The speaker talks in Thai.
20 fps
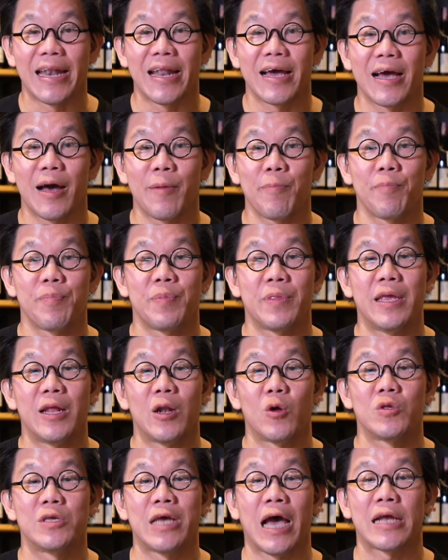รนะครับที่
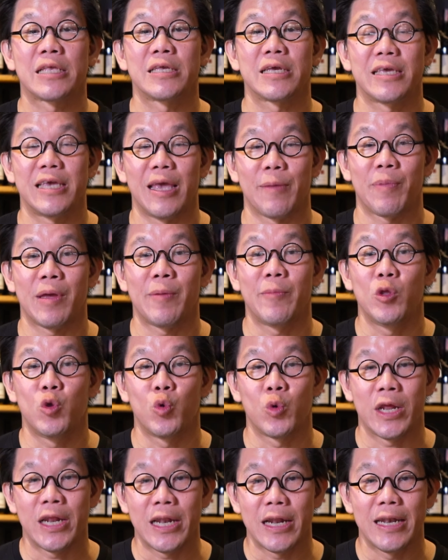เราอยากจะเก็บให้มันอ
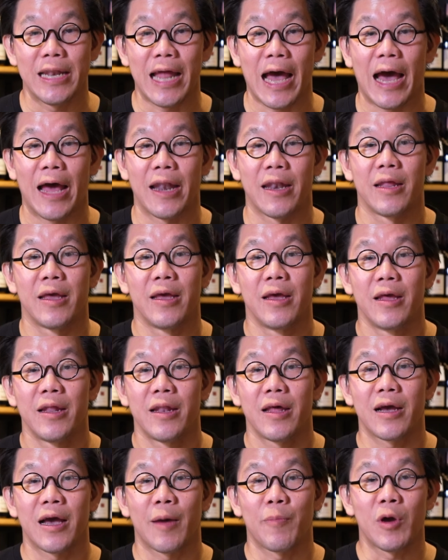ยู่ได้นา
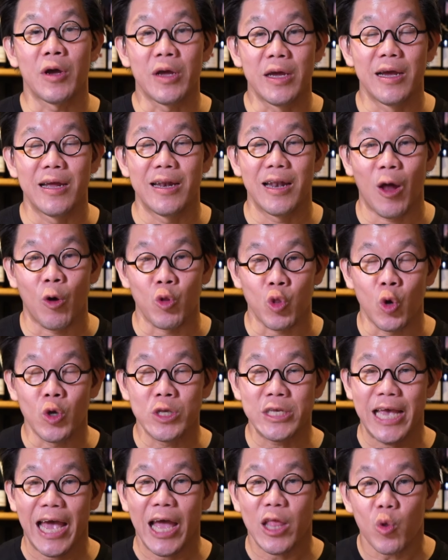นๆนะครับก็คือเราต้อง
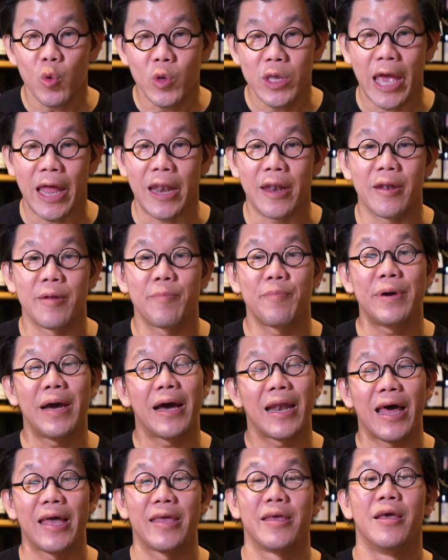แช่ตู้เย็นเพื่
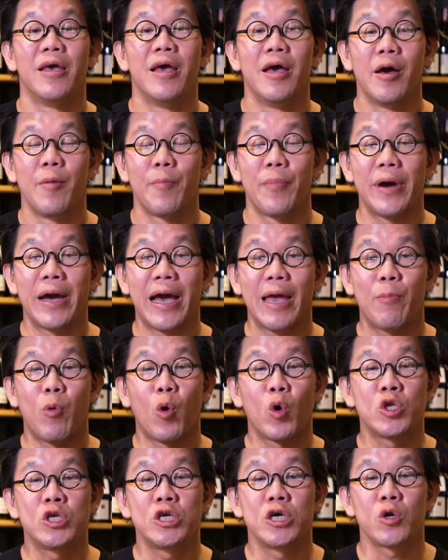ออะไร เพื่อให้
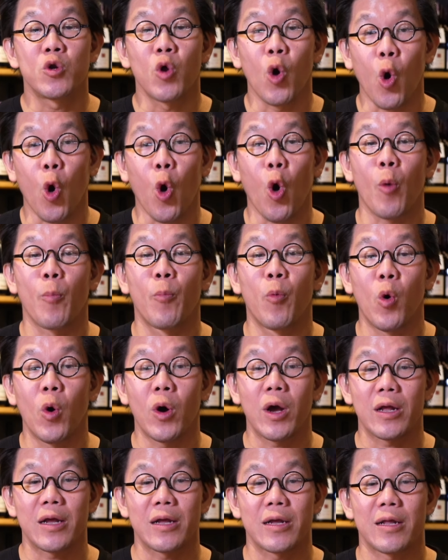พวกเชื้อโรค พ
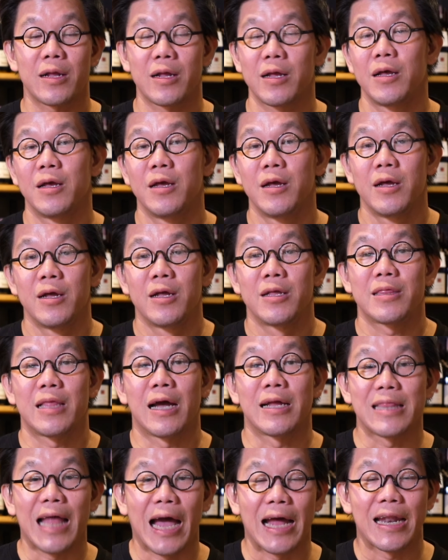วก
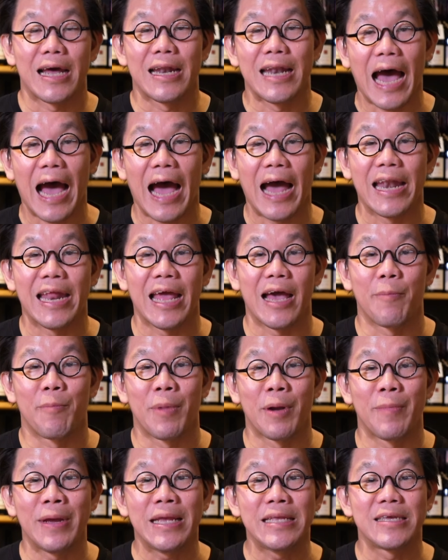ต่างๆ นานาเนี่ย
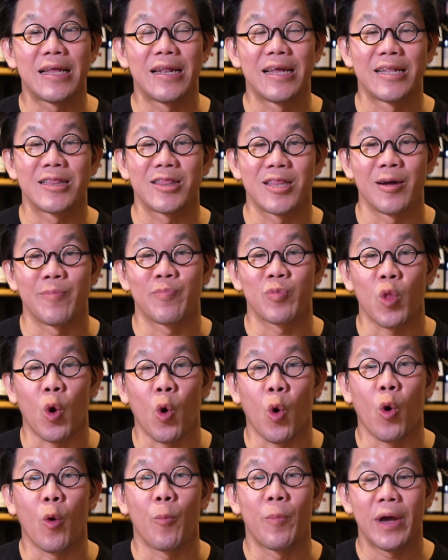มันไม่เจริญเติบโต
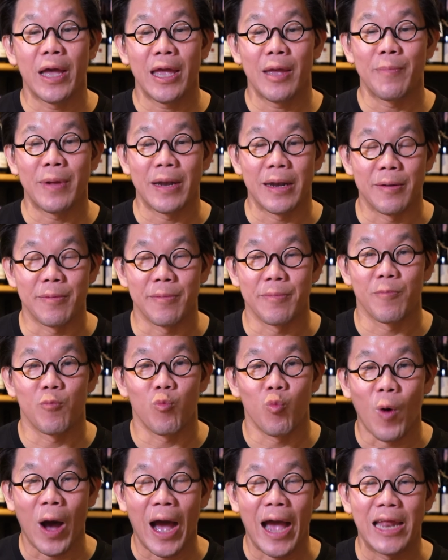เพื่อให้มัน
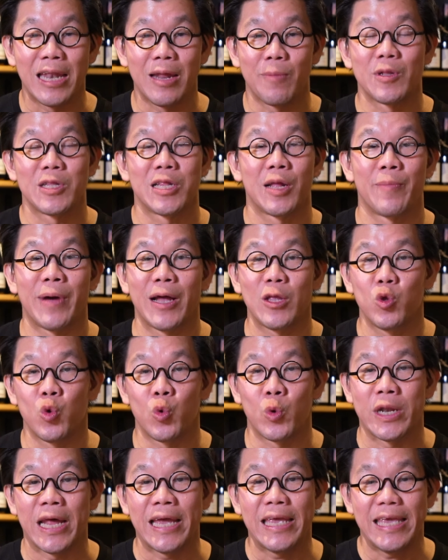วายเนี่ยมันสามารถอ
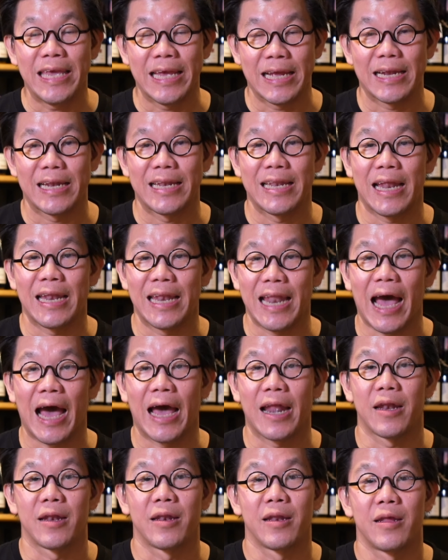ยู่ได้อีก
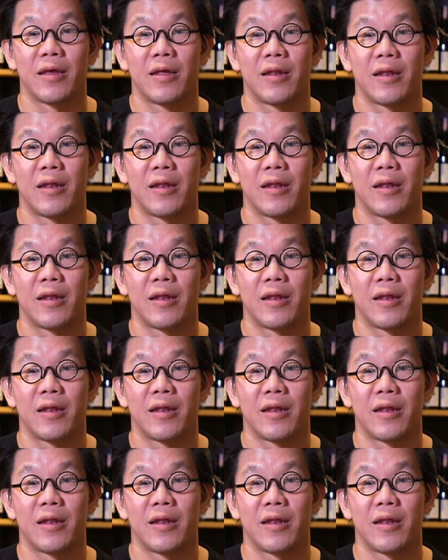นานๆ